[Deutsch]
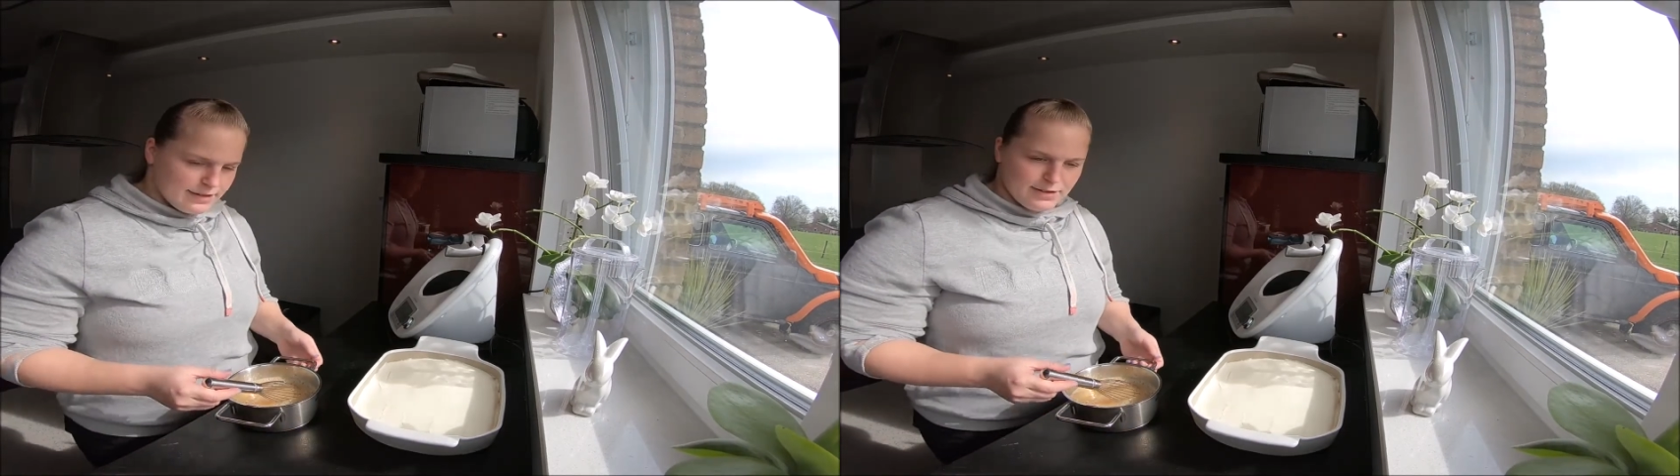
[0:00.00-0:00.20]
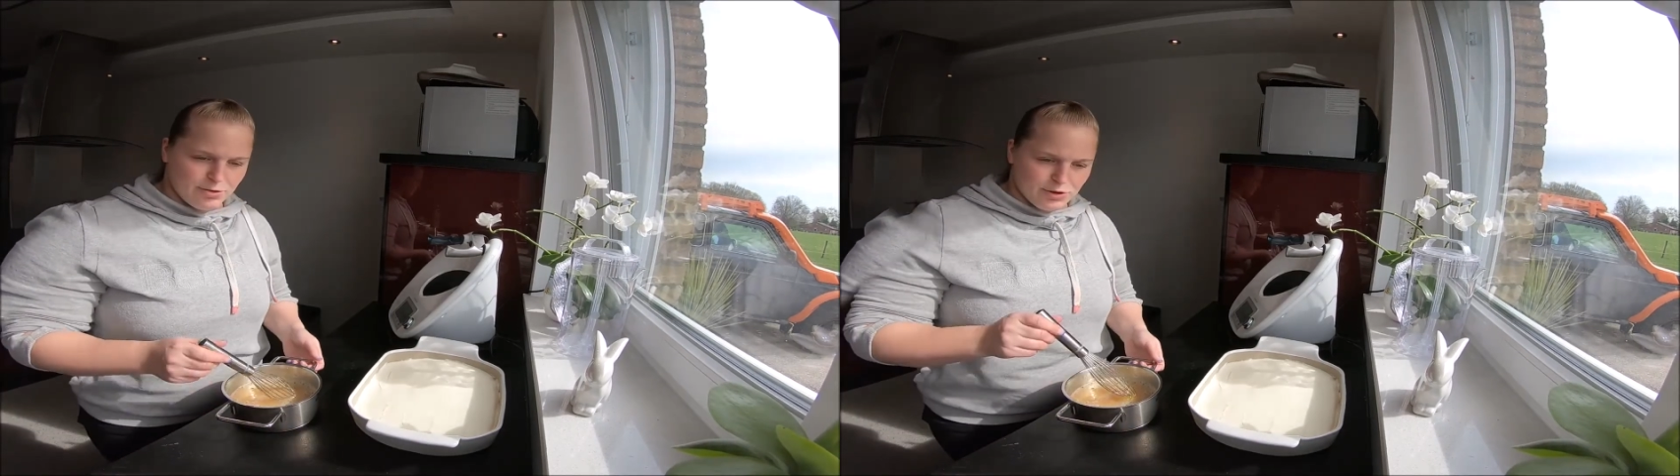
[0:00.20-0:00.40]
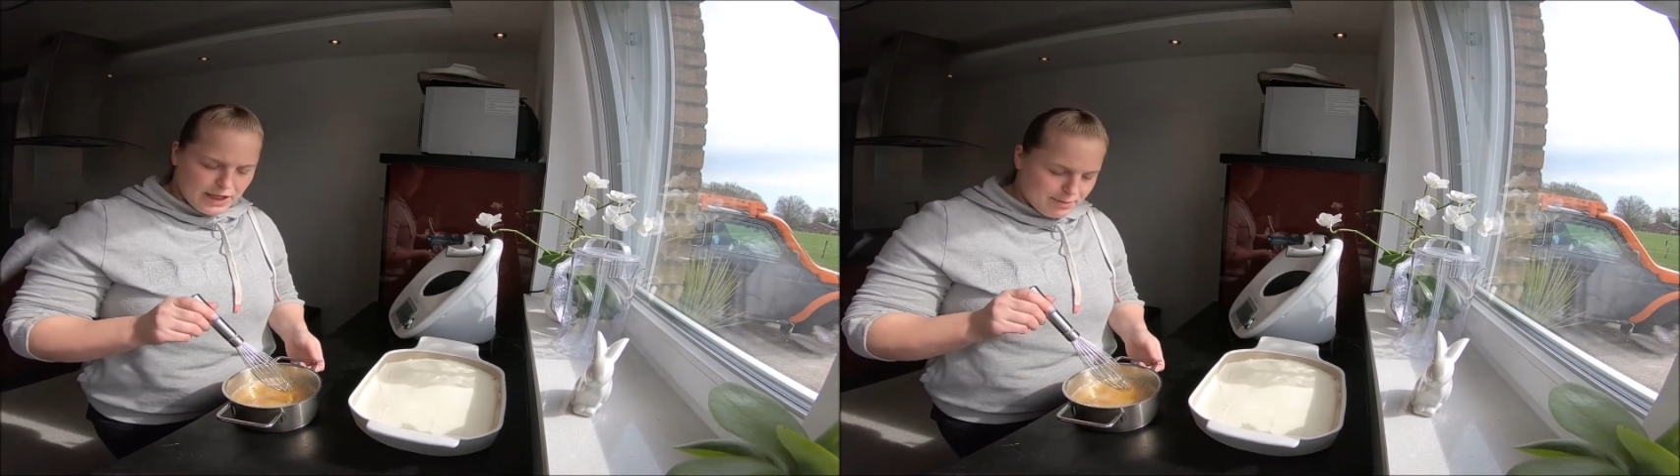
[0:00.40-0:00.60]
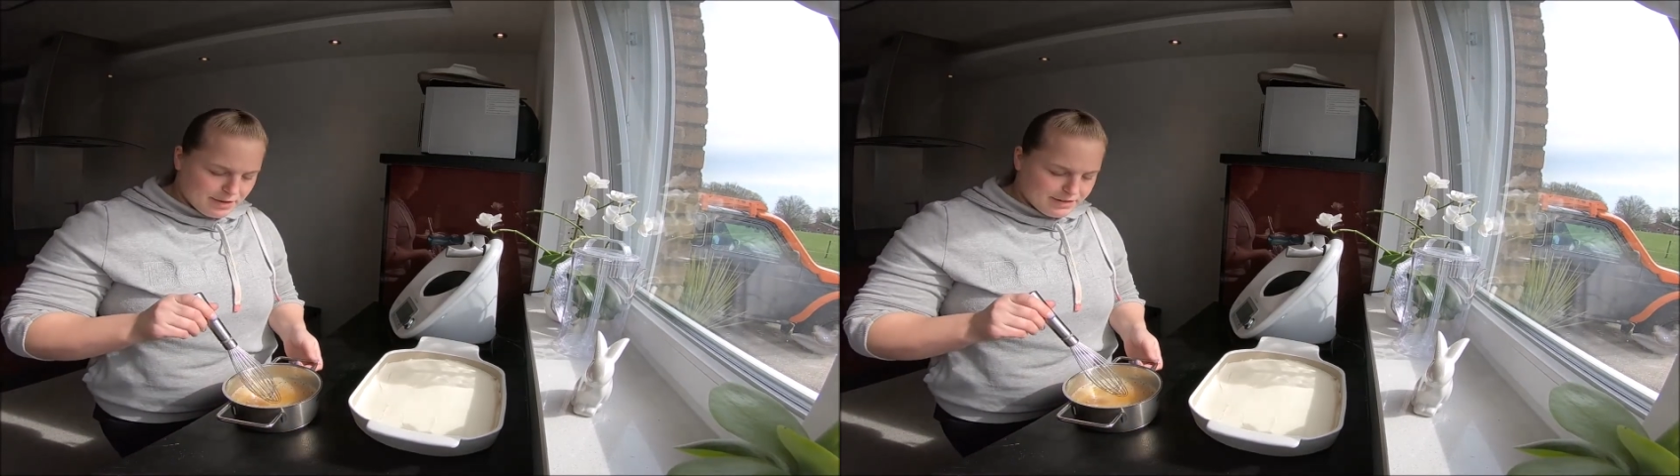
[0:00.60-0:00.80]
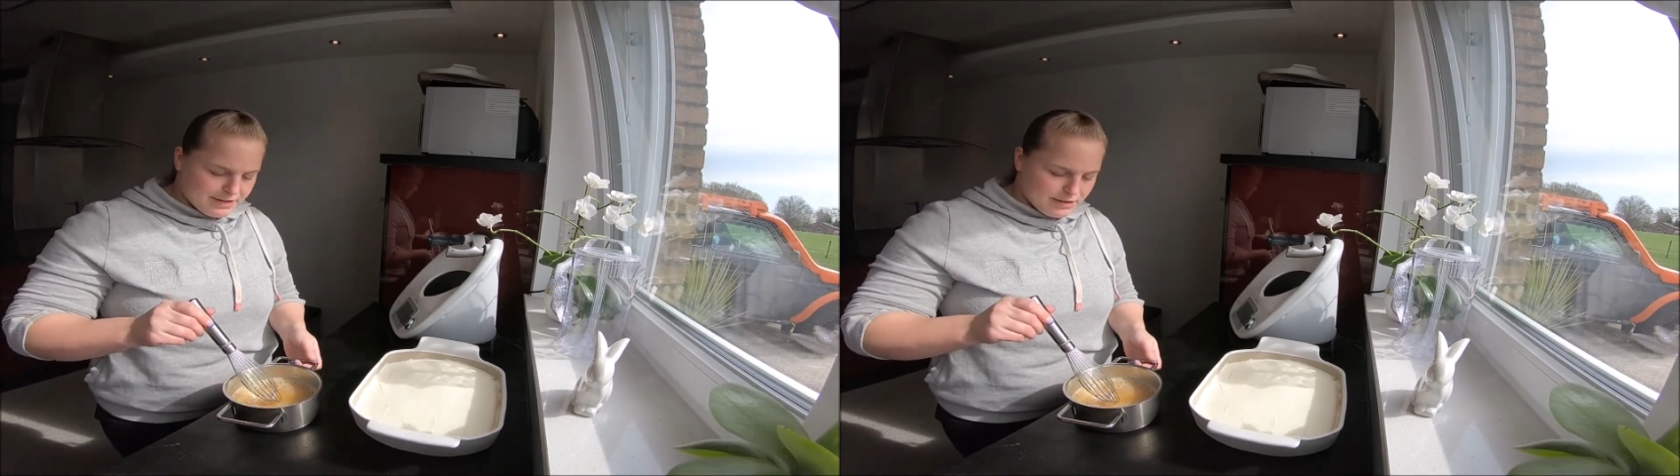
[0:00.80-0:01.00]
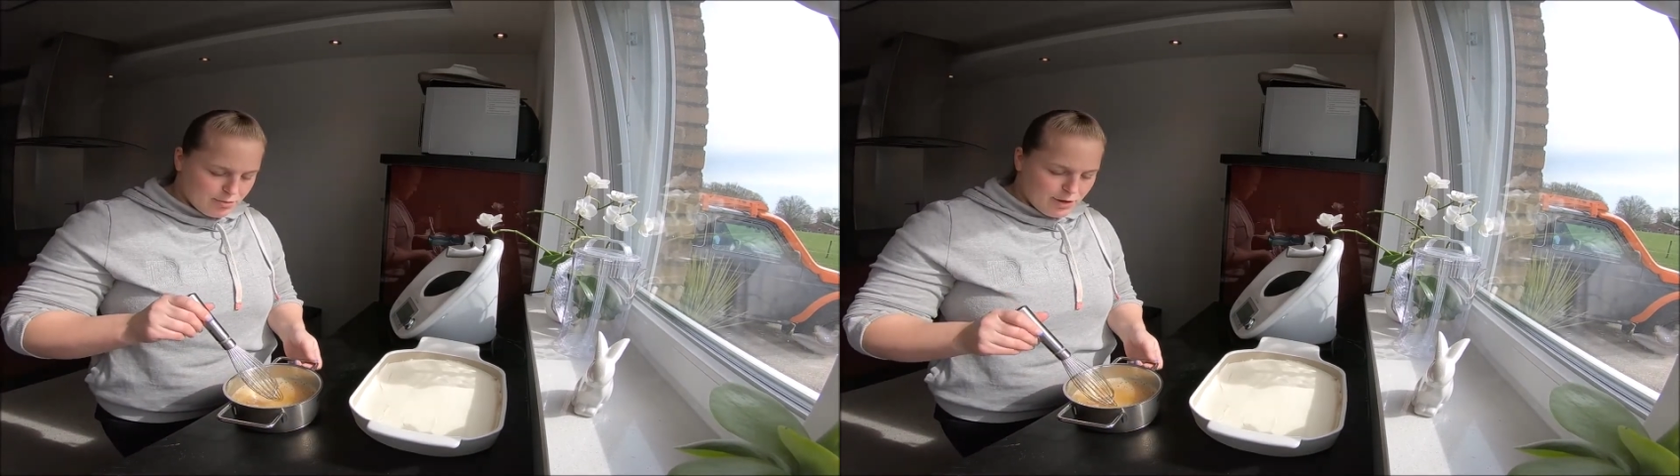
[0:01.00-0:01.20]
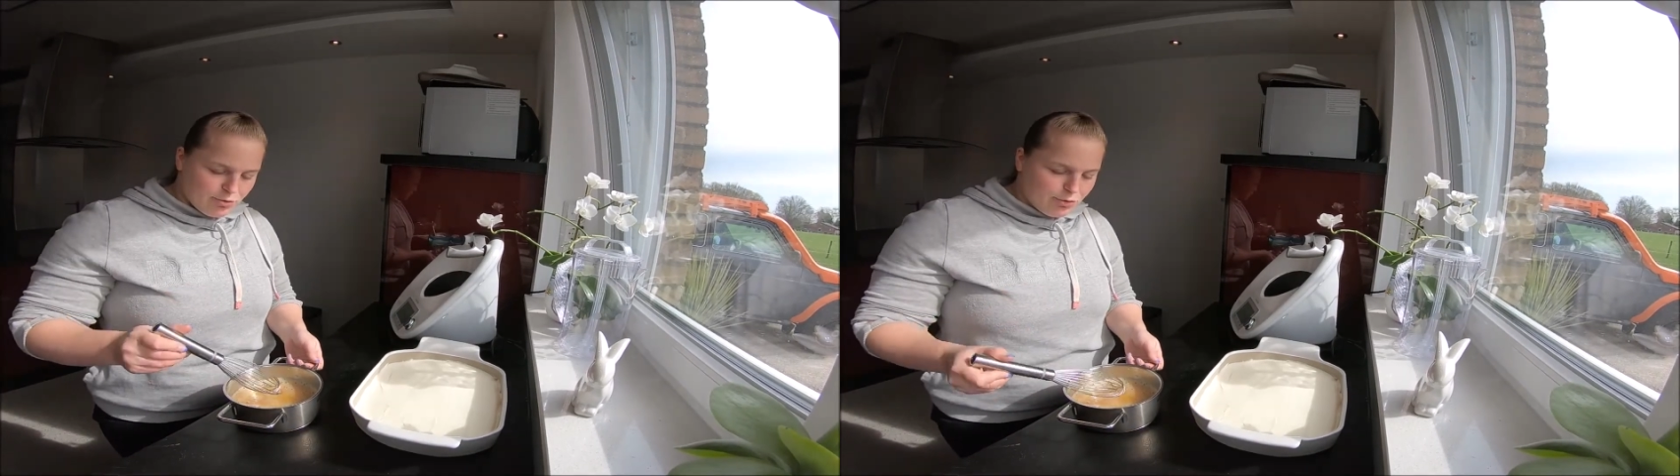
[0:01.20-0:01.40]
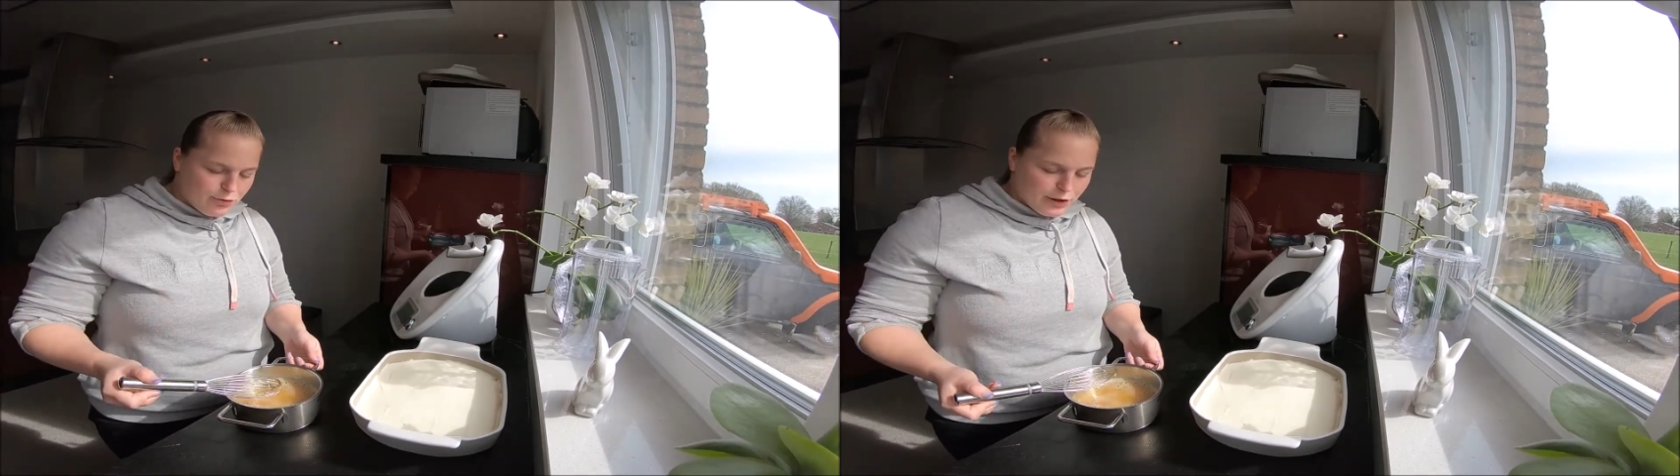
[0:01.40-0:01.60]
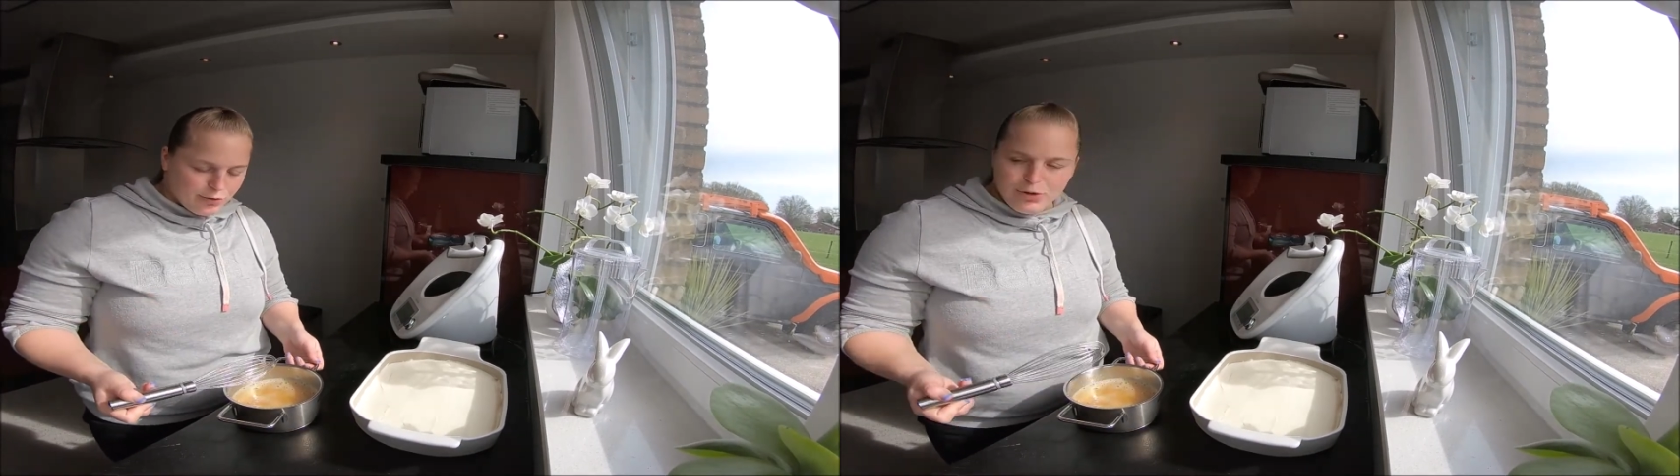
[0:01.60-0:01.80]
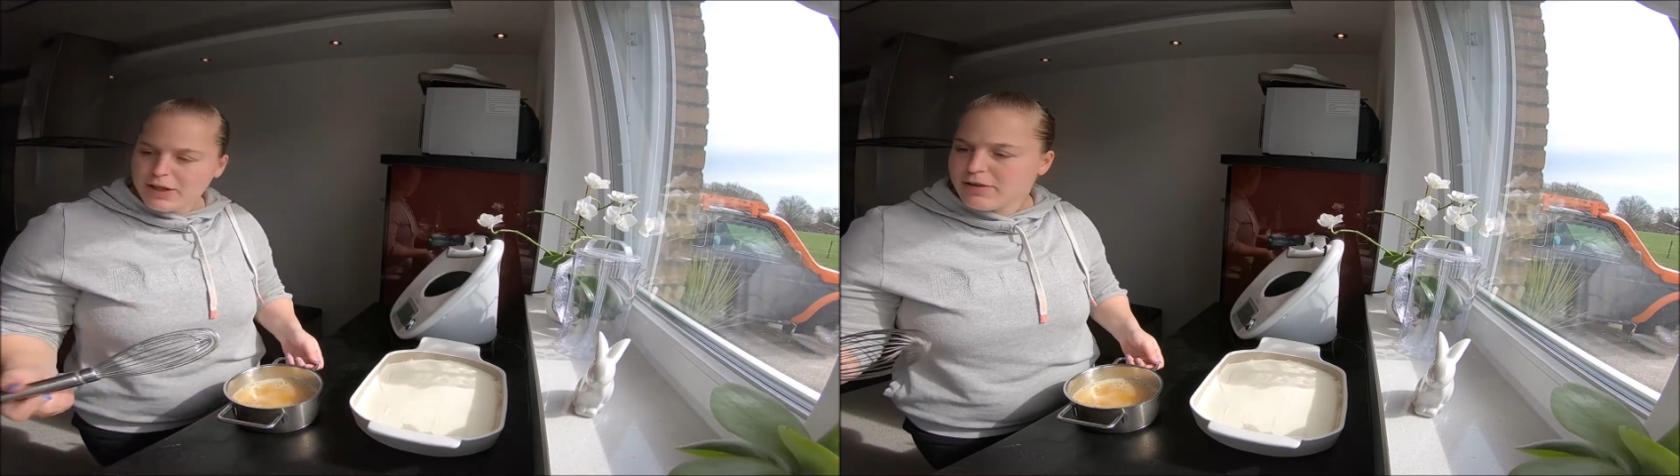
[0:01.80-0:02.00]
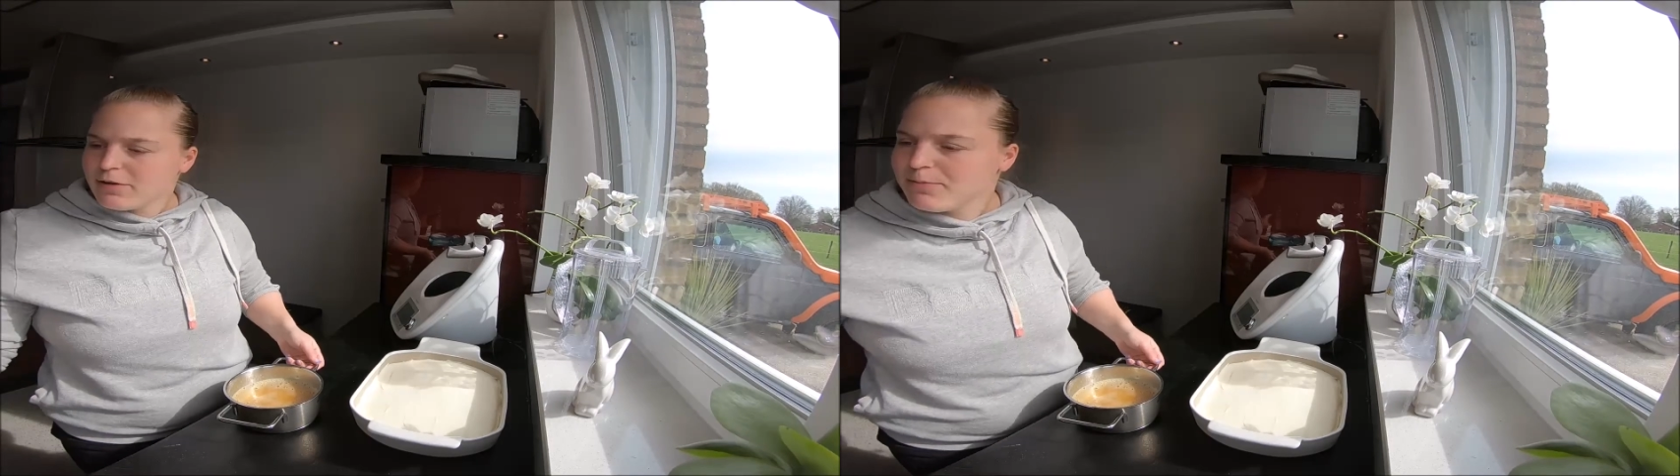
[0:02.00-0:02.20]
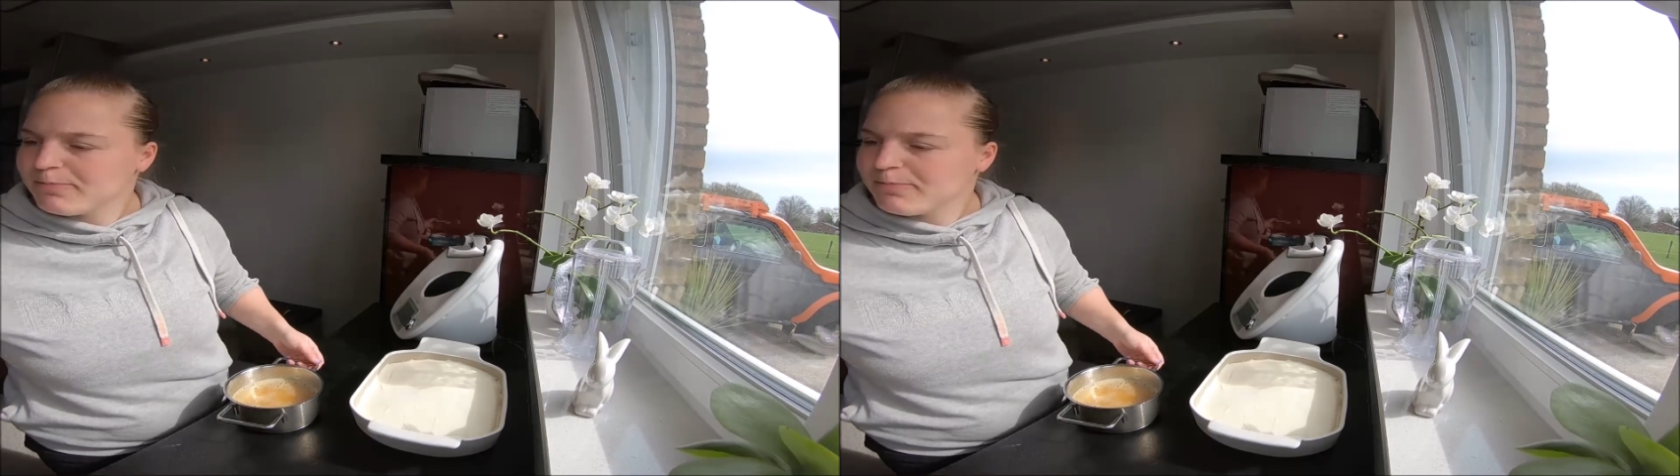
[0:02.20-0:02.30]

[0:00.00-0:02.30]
So, ich habe das jetzt nochmal gut verrührt